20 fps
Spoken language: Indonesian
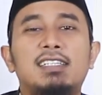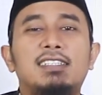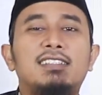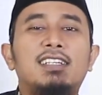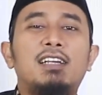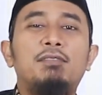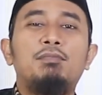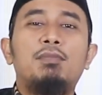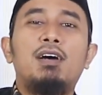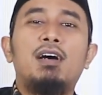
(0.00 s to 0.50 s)

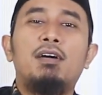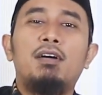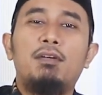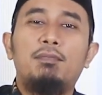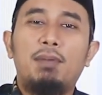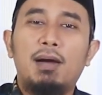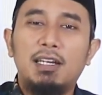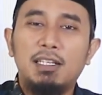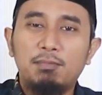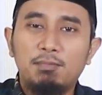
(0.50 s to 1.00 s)
dan ma-
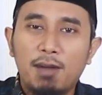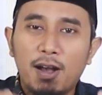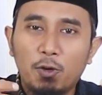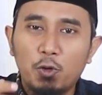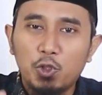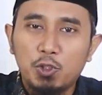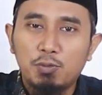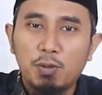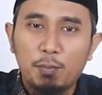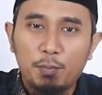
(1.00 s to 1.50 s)
paling
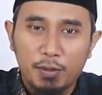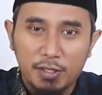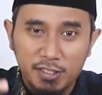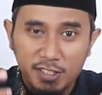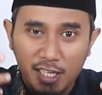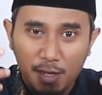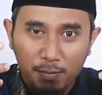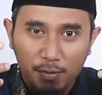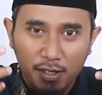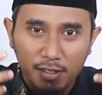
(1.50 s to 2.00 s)
bagus
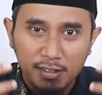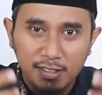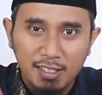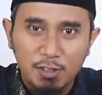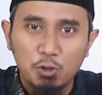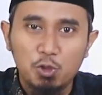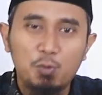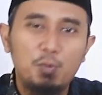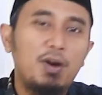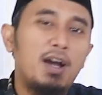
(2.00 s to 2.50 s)
mempersiapkan
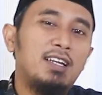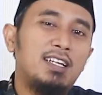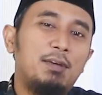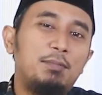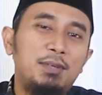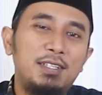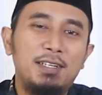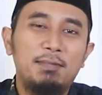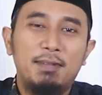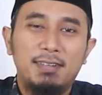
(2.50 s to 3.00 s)
diri untuk
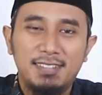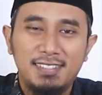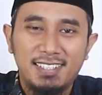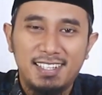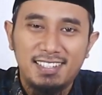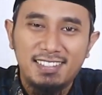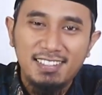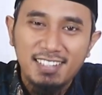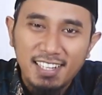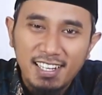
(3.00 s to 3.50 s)
menghadapi
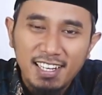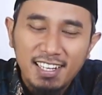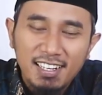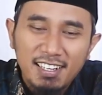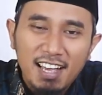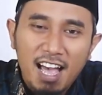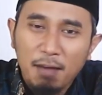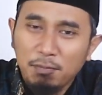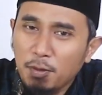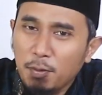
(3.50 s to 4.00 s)
kematian.
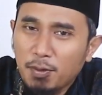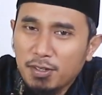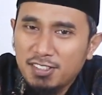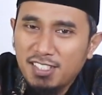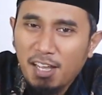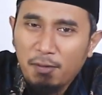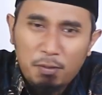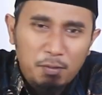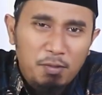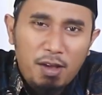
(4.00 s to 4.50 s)
Apa
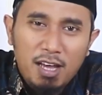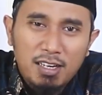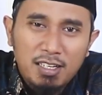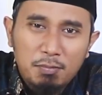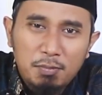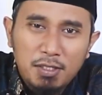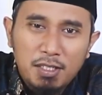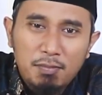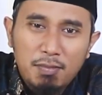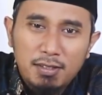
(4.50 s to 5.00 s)
persiapan
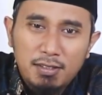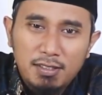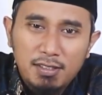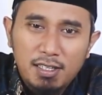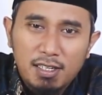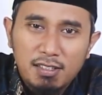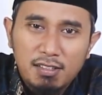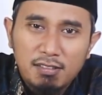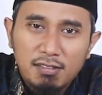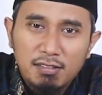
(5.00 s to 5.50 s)
menghadapi
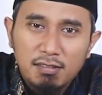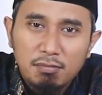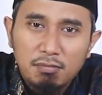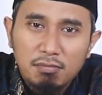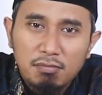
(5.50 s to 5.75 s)
kematian?